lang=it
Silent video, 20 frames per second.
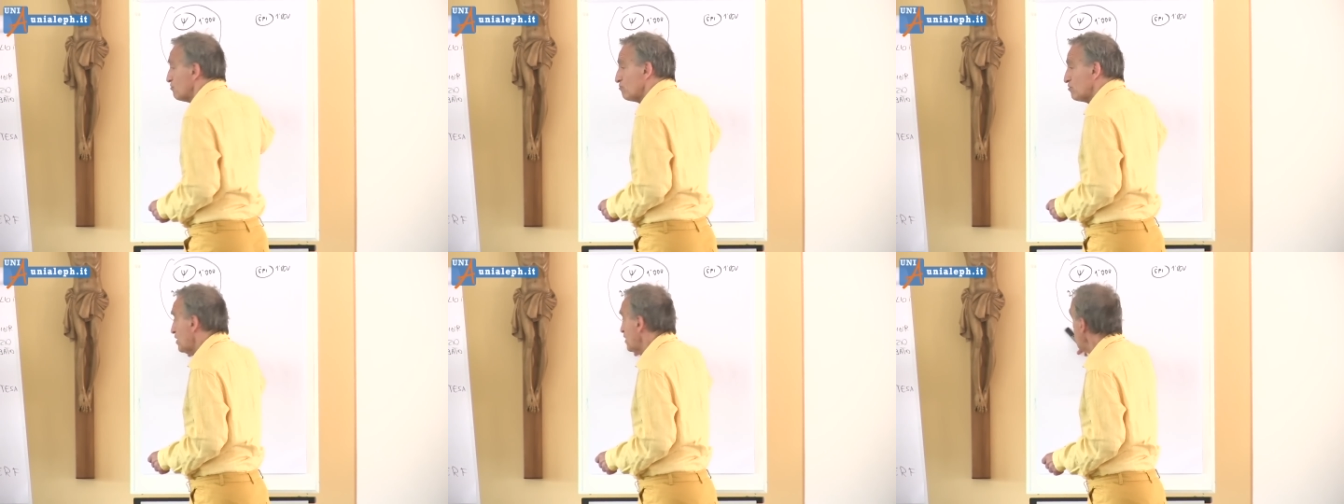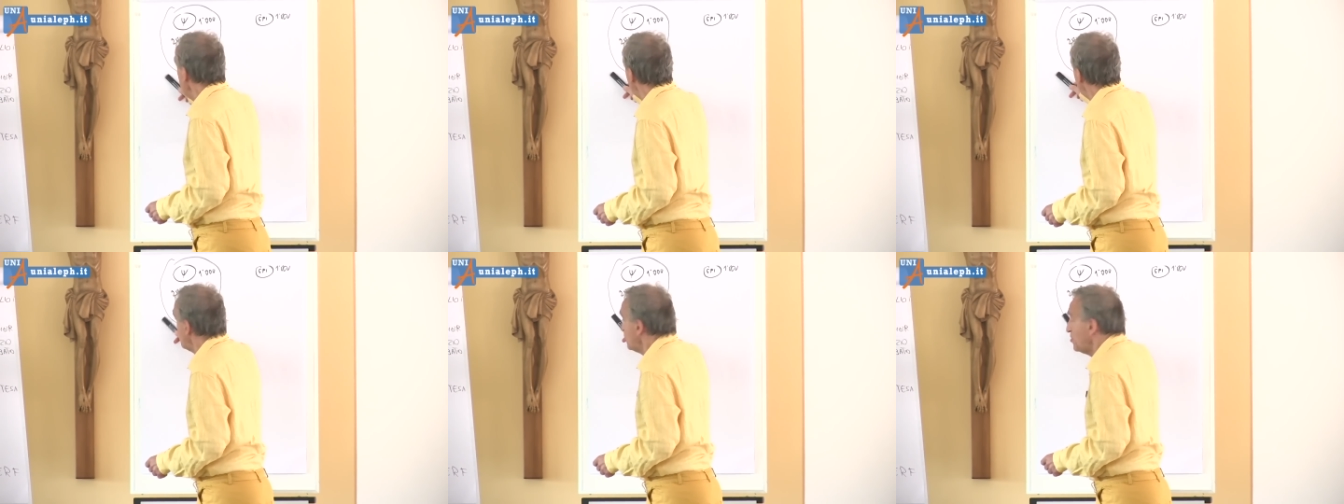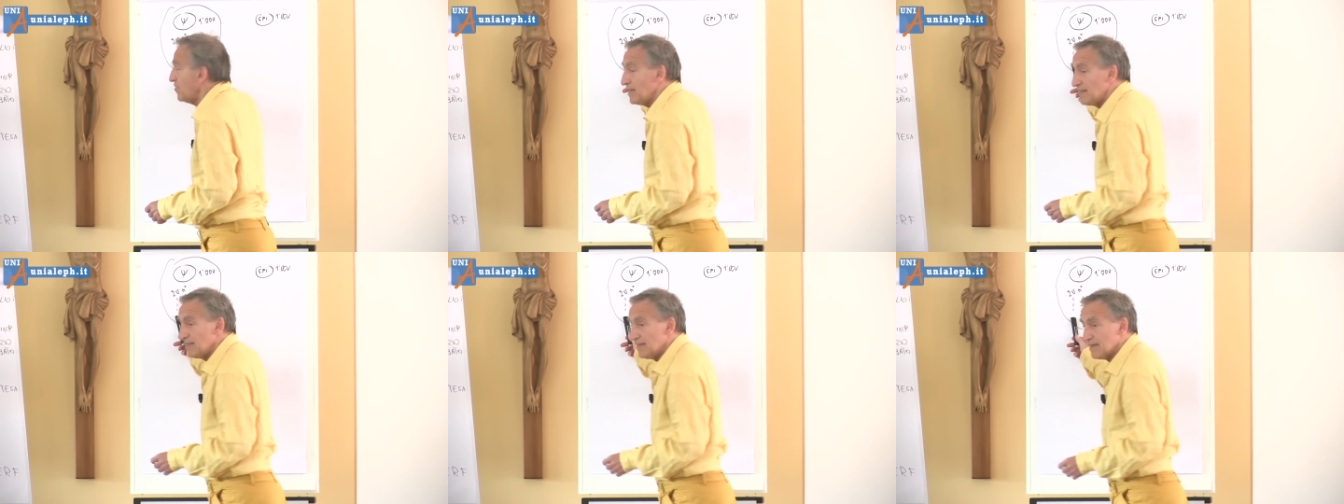
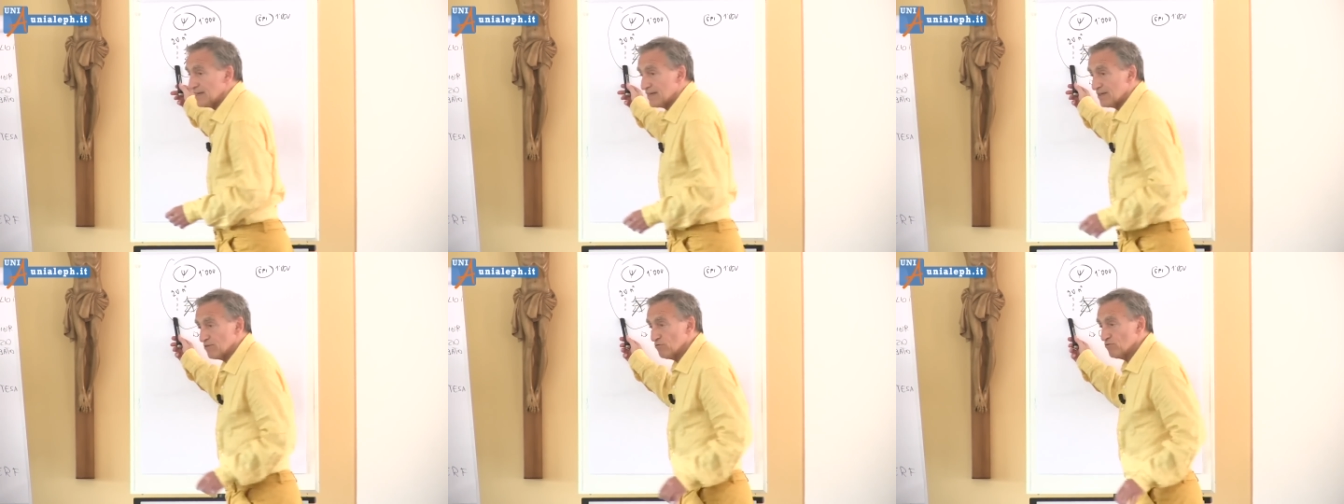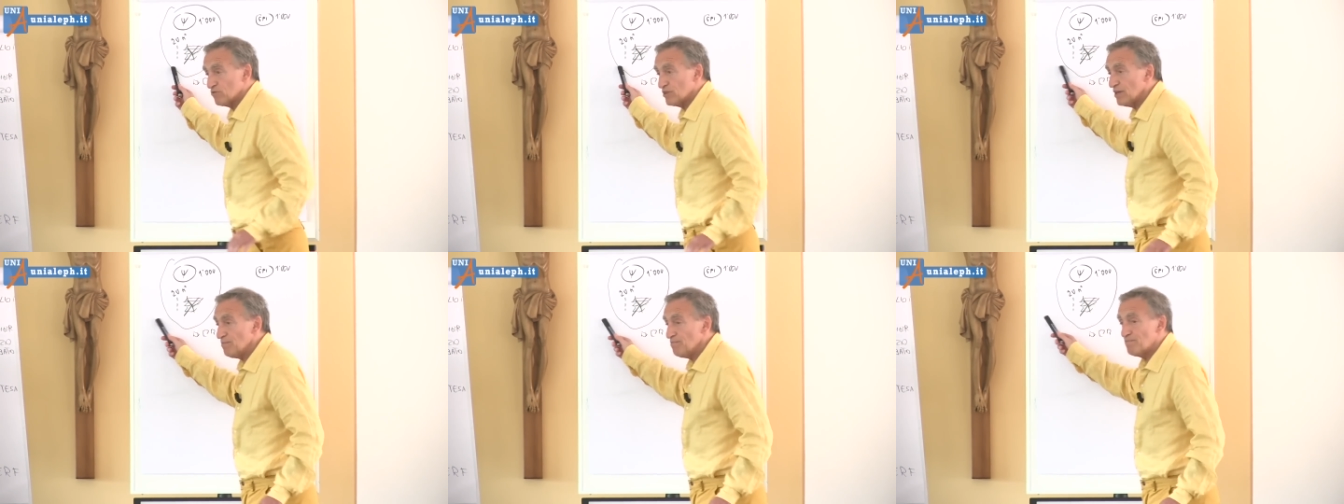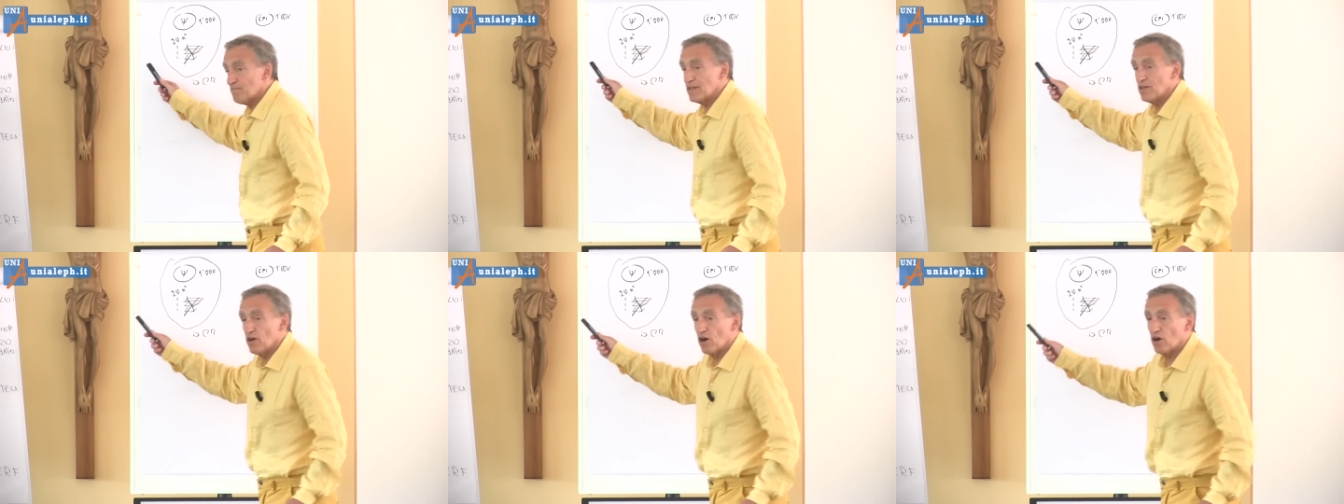dedicano un
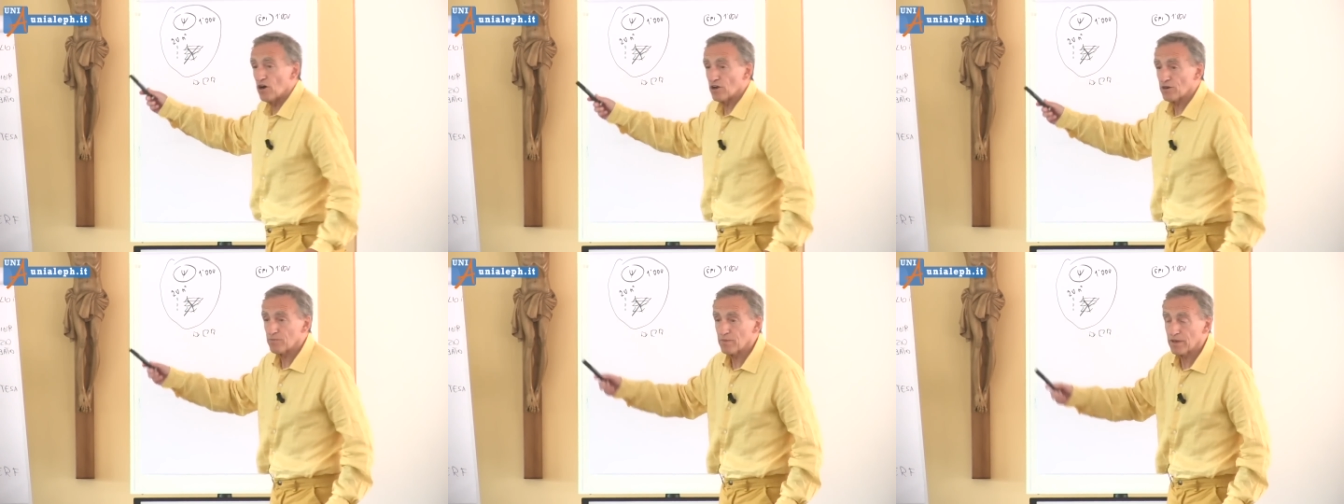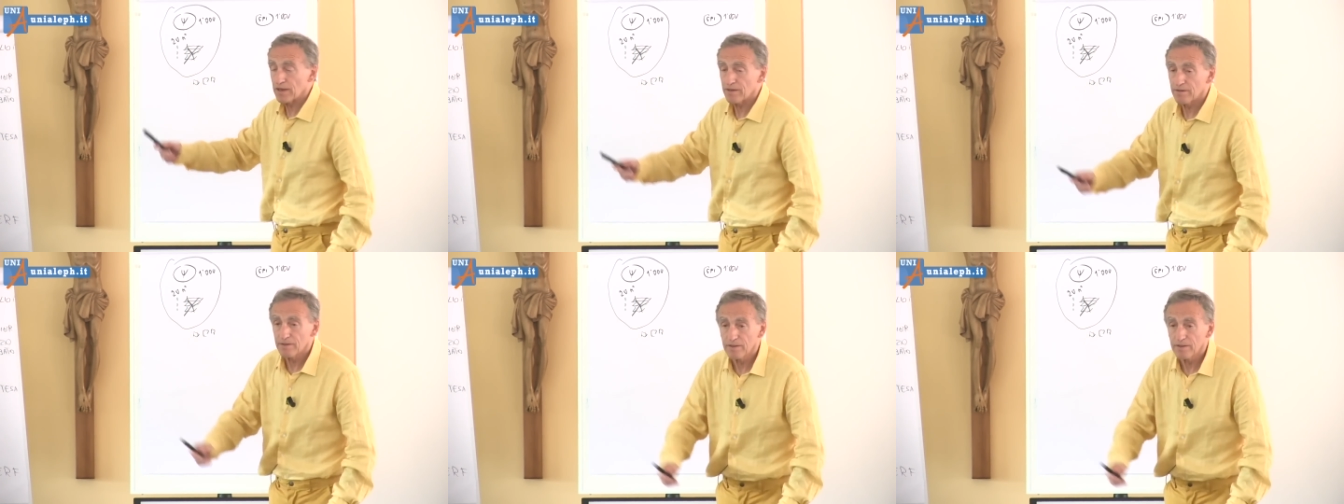tempo enorme,